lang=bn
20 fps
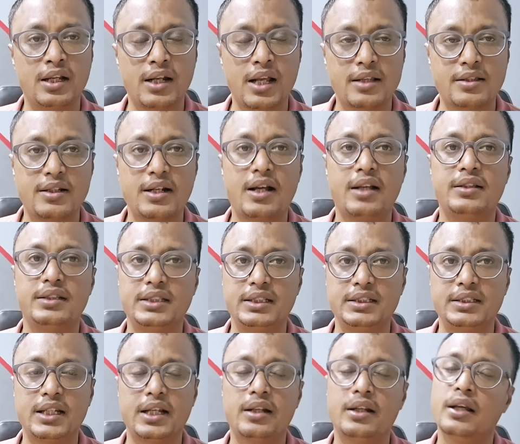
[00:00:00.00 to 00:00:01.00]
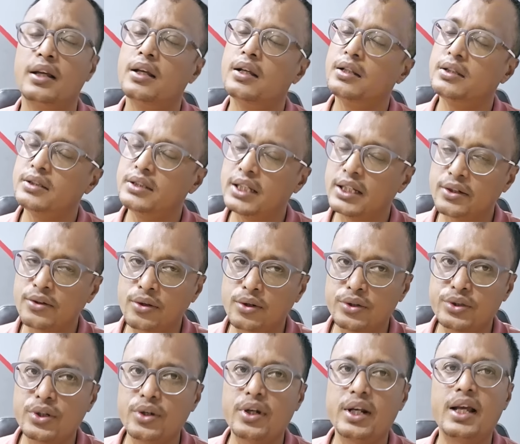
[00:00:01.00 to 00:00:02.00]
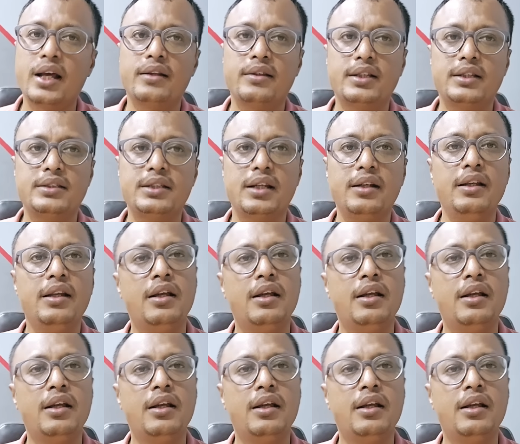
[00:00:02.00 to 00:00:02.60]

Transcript: নাজরান জিজান যে কোনো শহরে আনতে চান